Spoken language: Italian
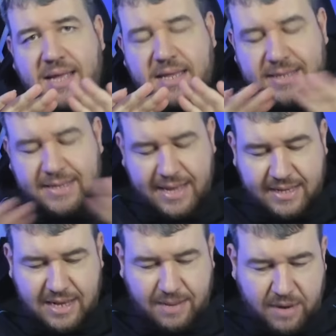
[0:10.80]

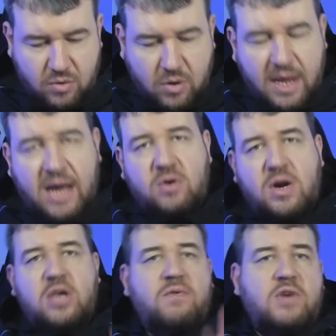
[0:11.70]
senza parole.
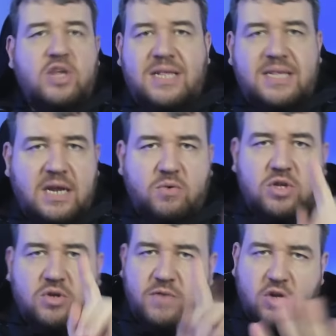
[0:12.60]
Allora, io voglio iniziare
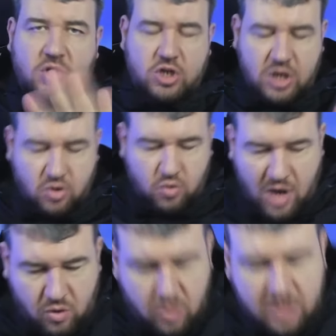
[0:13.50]
questo video dicendo
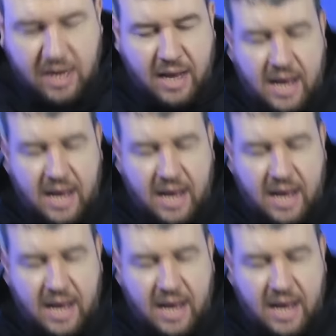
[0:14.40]
una cosa.